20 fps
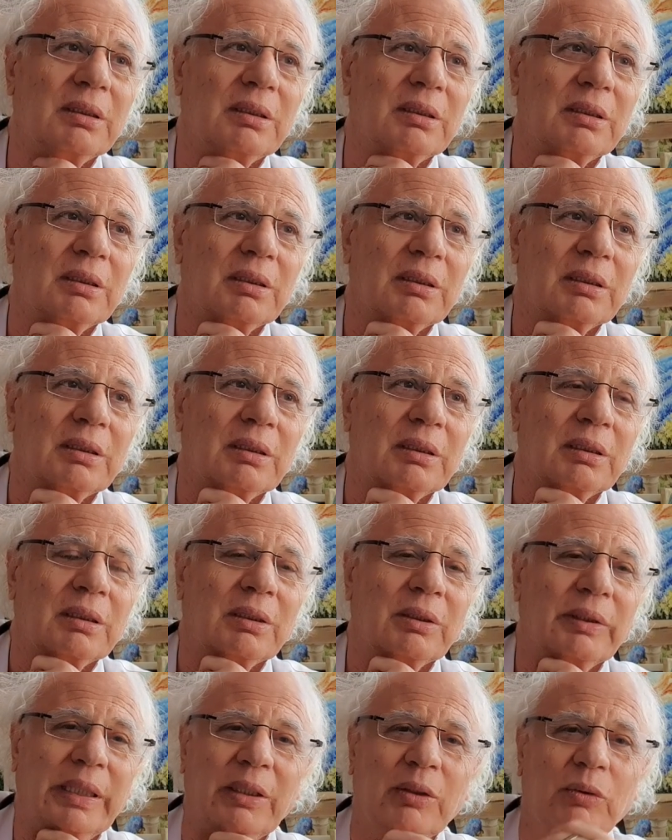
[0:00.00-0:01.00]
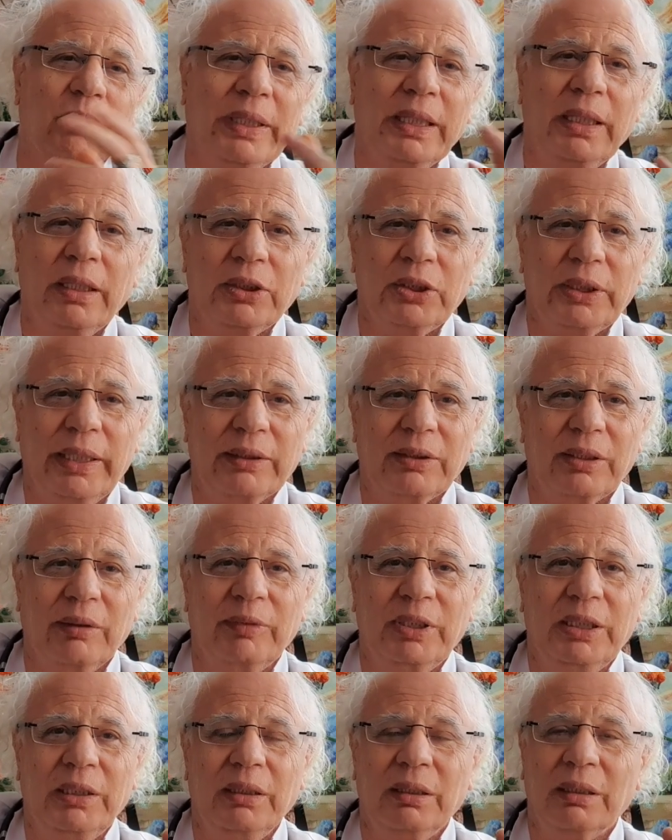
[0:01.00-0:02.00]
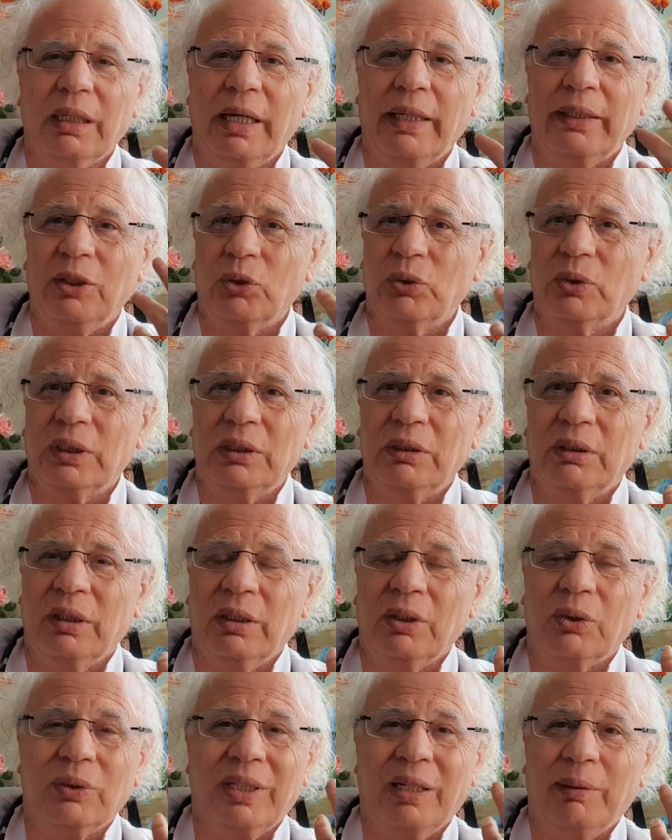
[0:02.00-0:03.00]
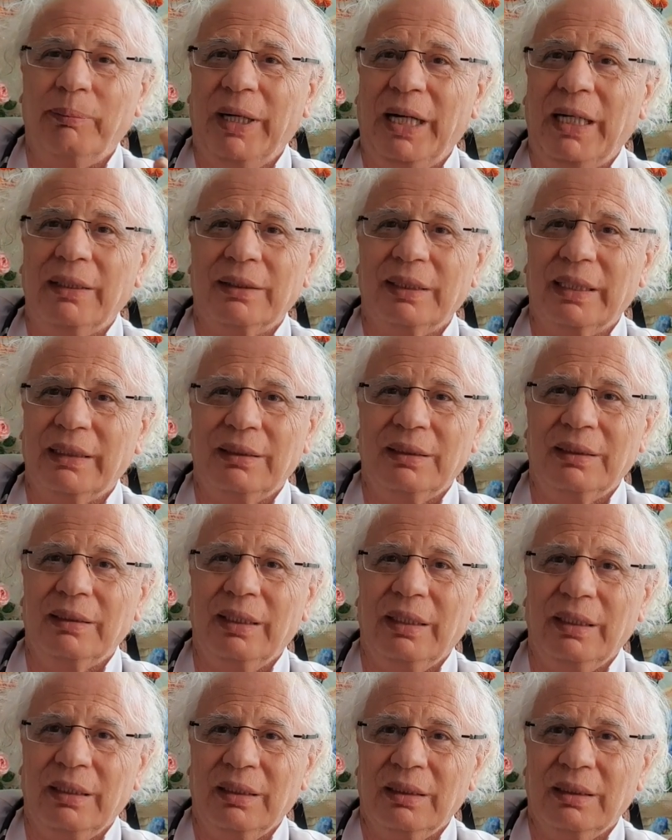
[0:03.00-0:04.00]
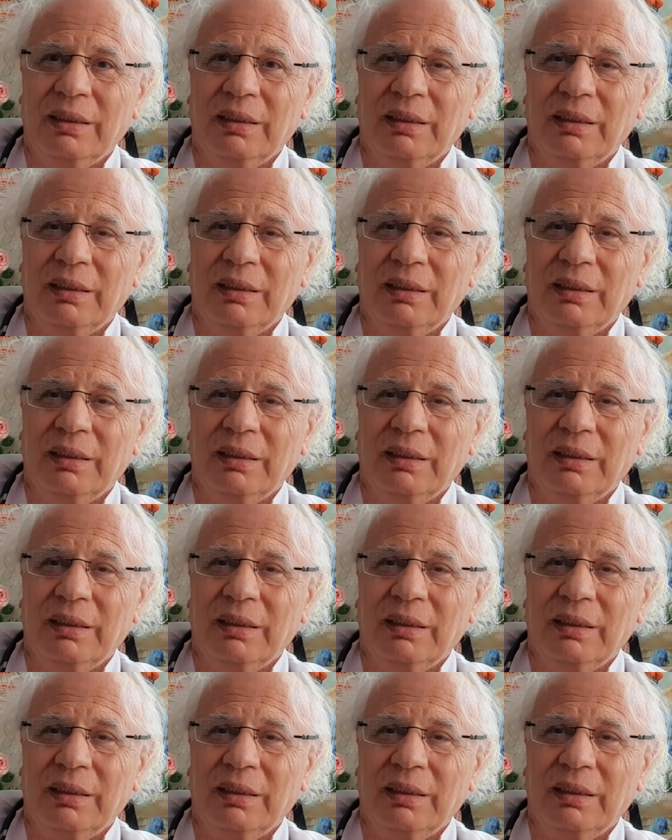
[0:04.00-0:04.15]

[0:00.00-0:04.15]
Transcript: Euh, vous voyez, chers amis, en Occident, on n'a pas cette idée.